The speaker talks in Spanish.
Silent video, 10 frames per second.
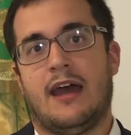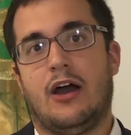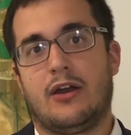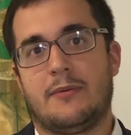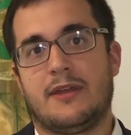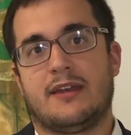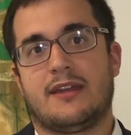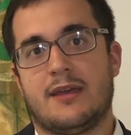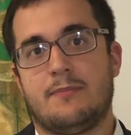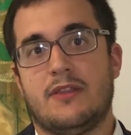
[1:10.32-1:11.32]
Ahora
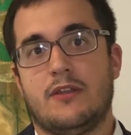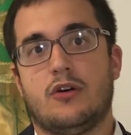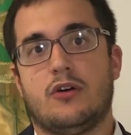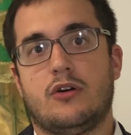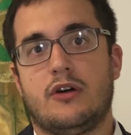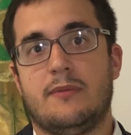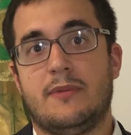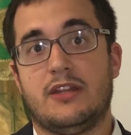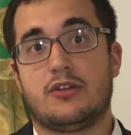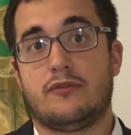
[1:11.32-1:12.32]
bien, ¿qué pidió el
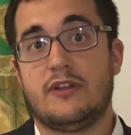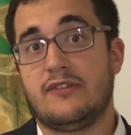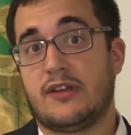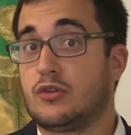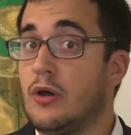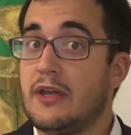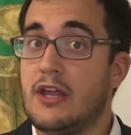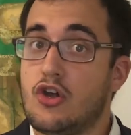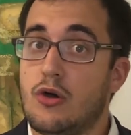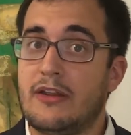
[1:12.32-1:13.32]
ministro de Finanzas? Todavía
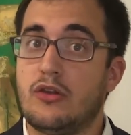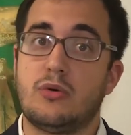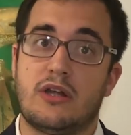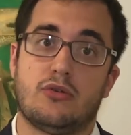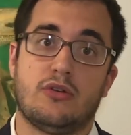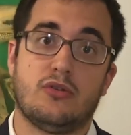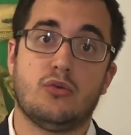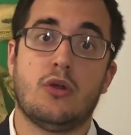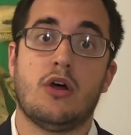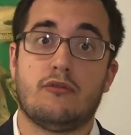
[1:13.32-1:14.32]
no mandó una
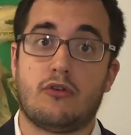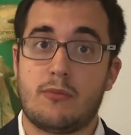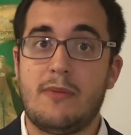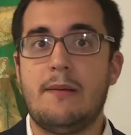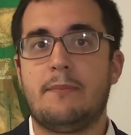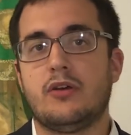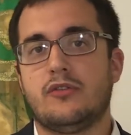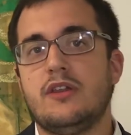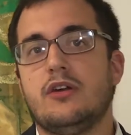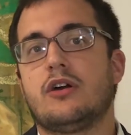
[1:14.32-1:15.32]
solicitud formal, pero
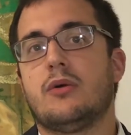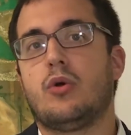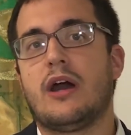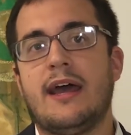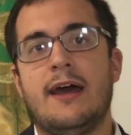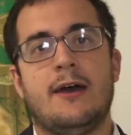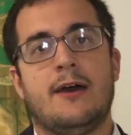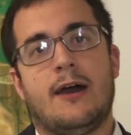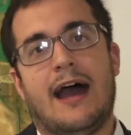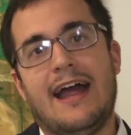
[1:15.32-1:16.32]
sí dijo que buscará
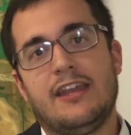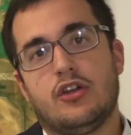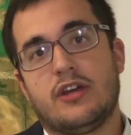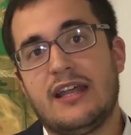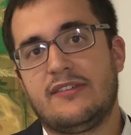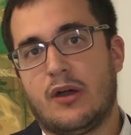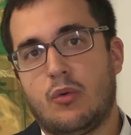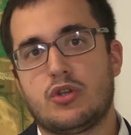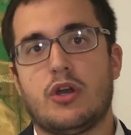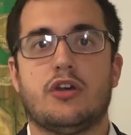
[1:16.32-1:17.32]
años de gracia,
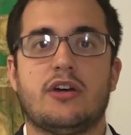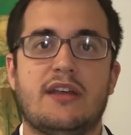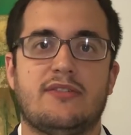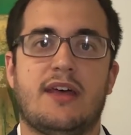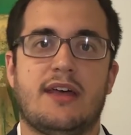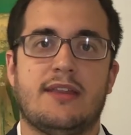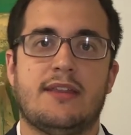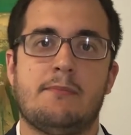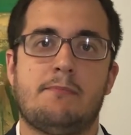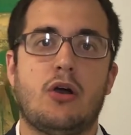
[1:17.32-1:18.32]
cuatro años de gracia
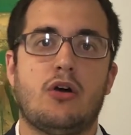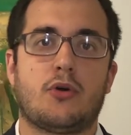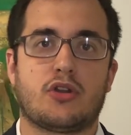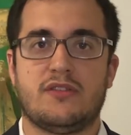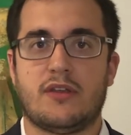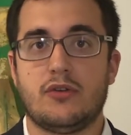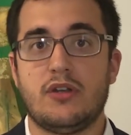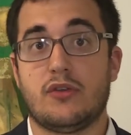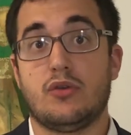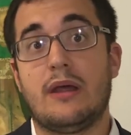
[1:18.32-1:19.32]
en pago de
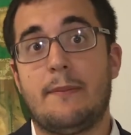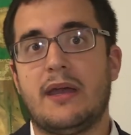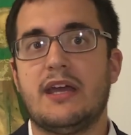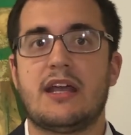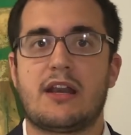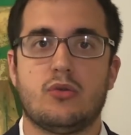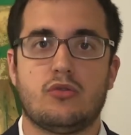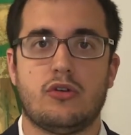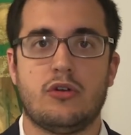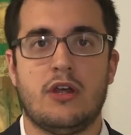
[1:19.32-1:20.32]
amortizaciones y una pequeña
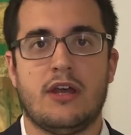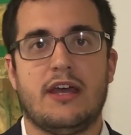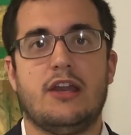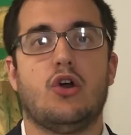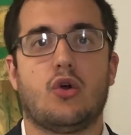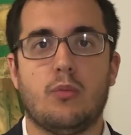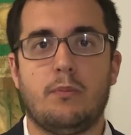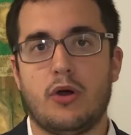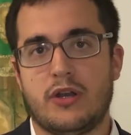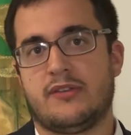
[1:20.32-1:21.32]
reducción en los
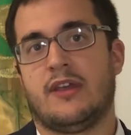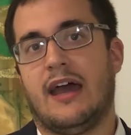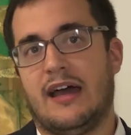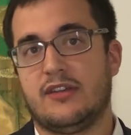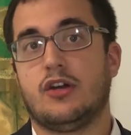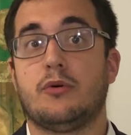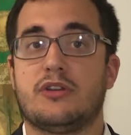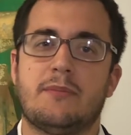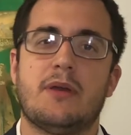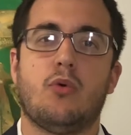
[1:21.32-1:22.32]
cupones, así como
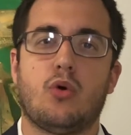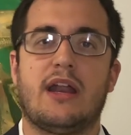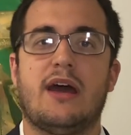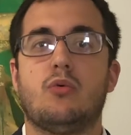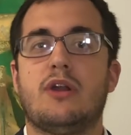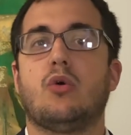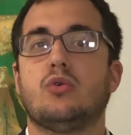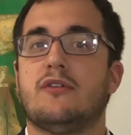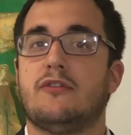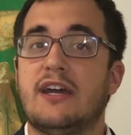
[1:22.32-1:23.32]
también buscará un
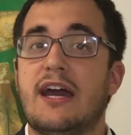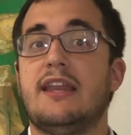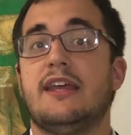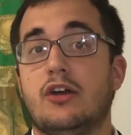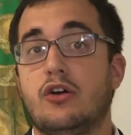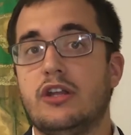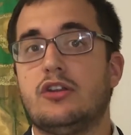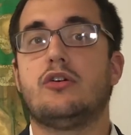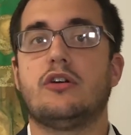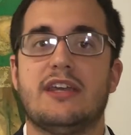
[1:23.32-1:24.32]
ajuste fiscal y con
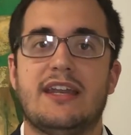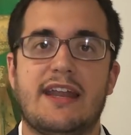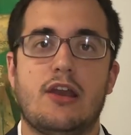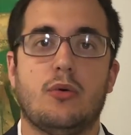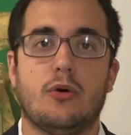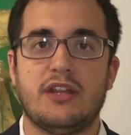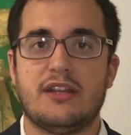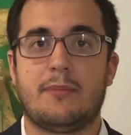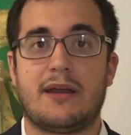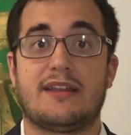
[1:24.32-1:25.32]
esto irán a los
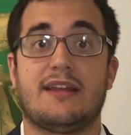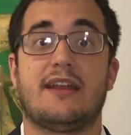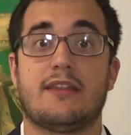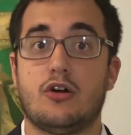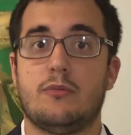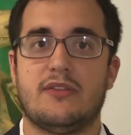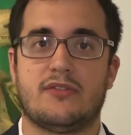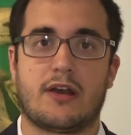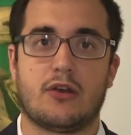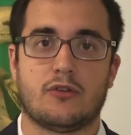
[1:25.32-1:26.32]
bonistas para tratar de
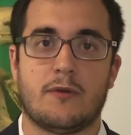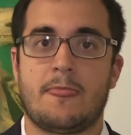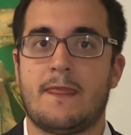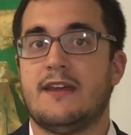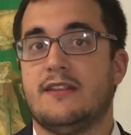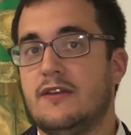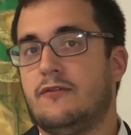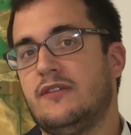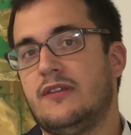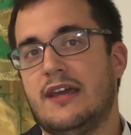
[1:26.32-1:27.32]
convencerlos.
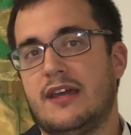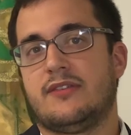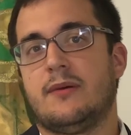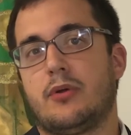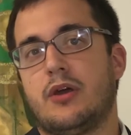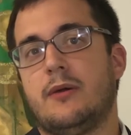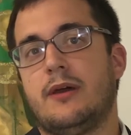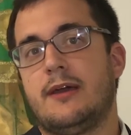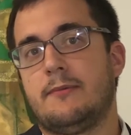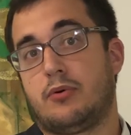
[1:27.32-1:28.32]
Difícil es que se
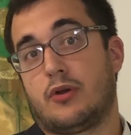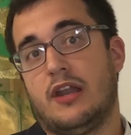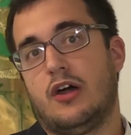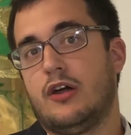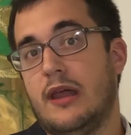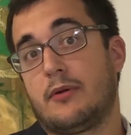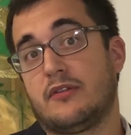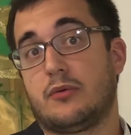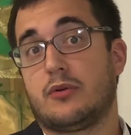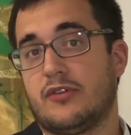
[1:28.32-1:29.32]
pruebe por el lado de la
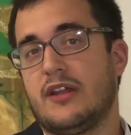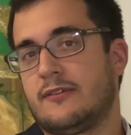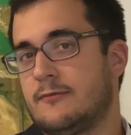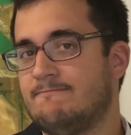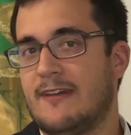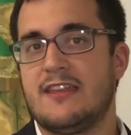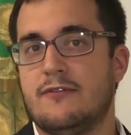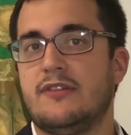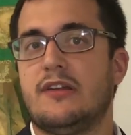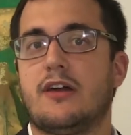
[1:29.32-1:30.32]
provincia de Buenos Aires, es
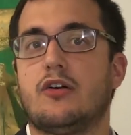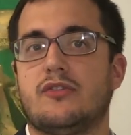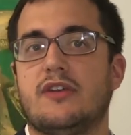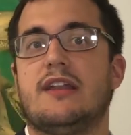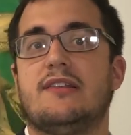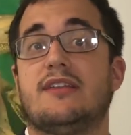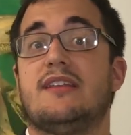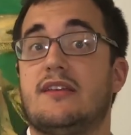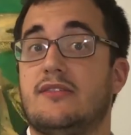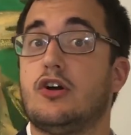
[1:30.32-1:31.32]
difícil que coincidan el
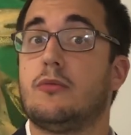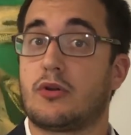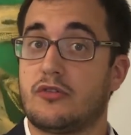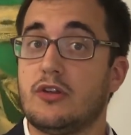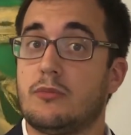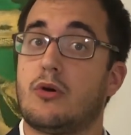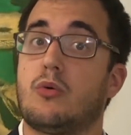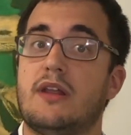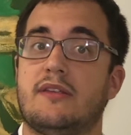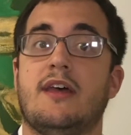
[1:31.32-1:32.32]
75%, por lo
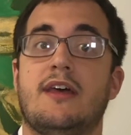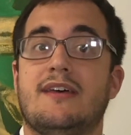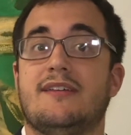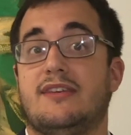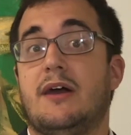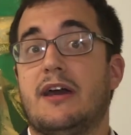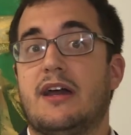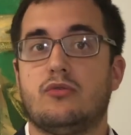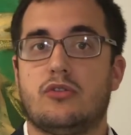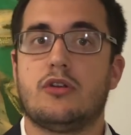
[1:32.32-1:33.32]
cual se abre
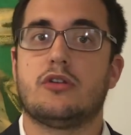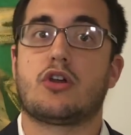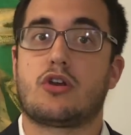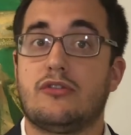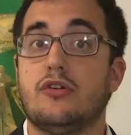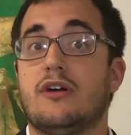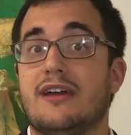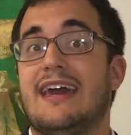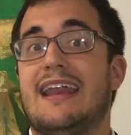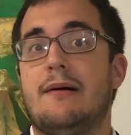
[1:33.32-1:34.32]
acá un signo de interrogación,
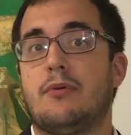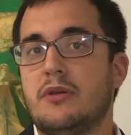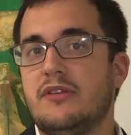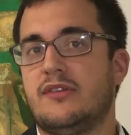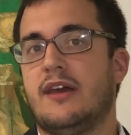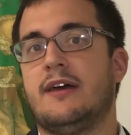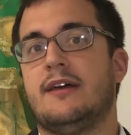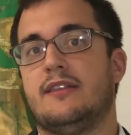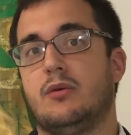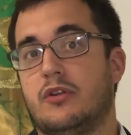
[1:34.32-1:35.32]
¿qué hará la provincia
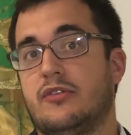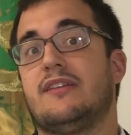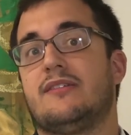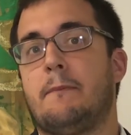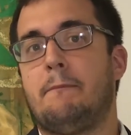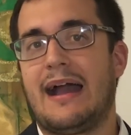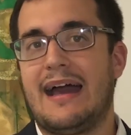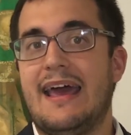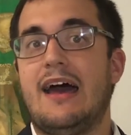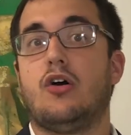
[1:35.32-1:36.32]
de Buenos Aires?
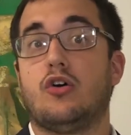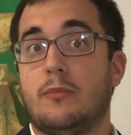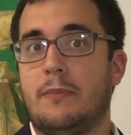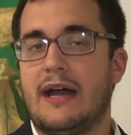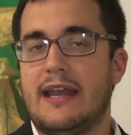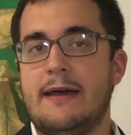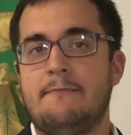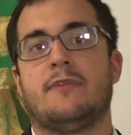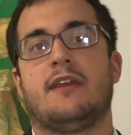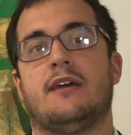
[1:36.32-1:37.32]
¿Pagará o no
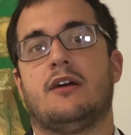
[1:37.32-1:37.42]
pagará?